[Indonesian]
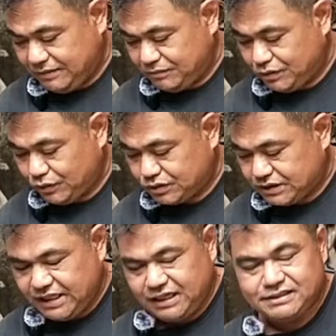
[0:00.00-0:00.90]
yang menurut
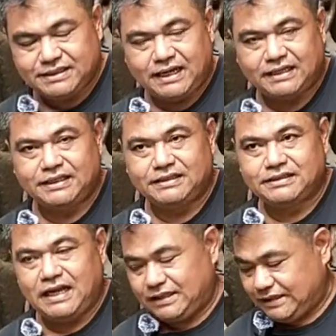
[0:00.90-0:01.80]
saya sangat
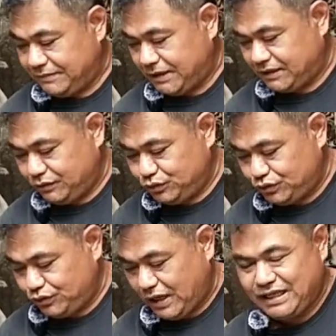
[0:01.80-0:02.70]
sangat hemat
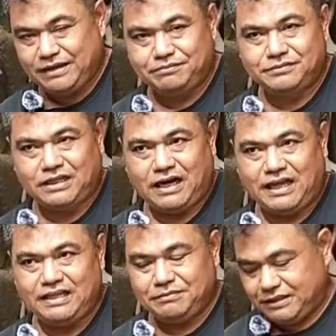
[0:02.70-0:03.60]
untuk ayam ternak
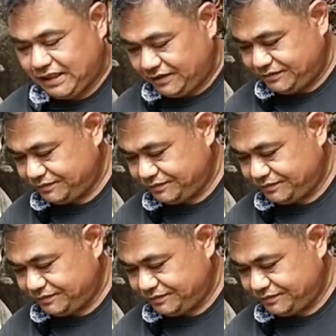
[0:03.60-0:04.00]
ayam kita